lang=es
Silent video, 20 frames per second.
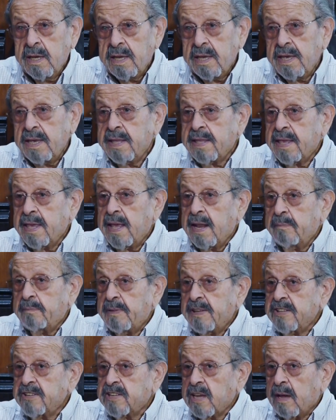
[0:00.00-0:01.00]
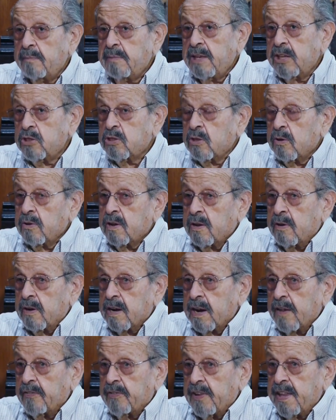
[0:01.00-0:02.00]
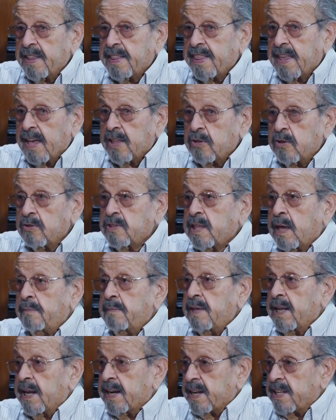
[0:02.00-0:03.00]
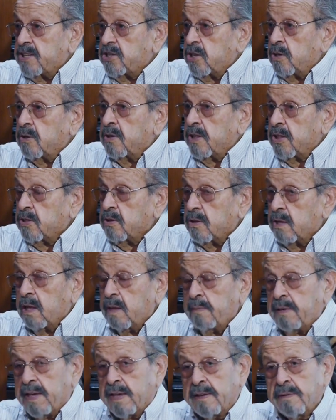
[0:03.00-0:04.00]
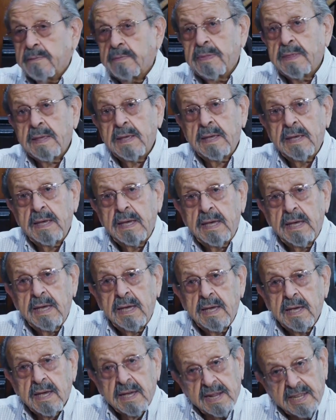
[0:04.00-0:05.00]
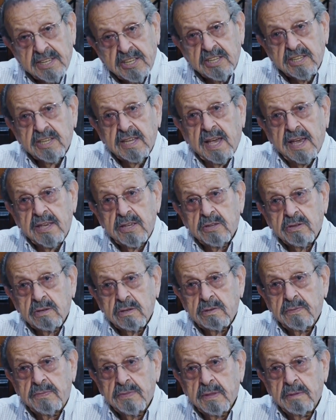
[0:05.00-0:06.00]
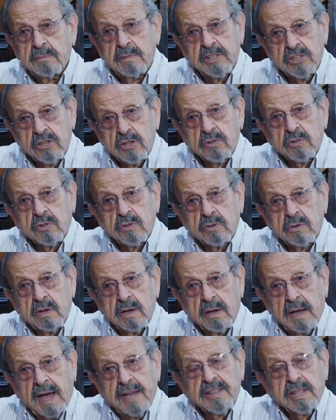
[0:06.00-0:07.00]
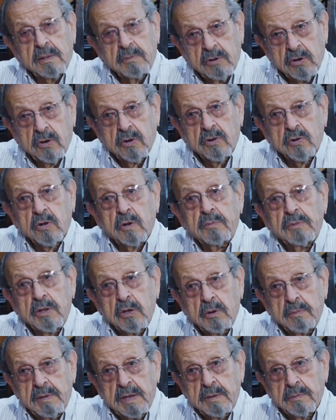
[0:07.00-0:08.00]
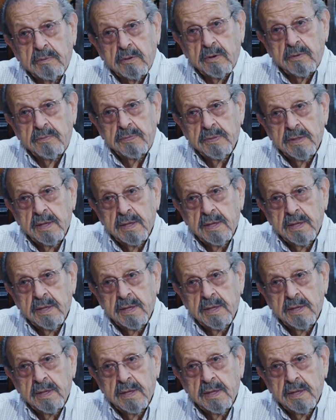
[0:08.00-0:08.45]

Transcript: Y, el pensamiento con frente a Dios también ha crecido dentro de mí. Gracias a eso me siento hasta mejor conmigo mismo.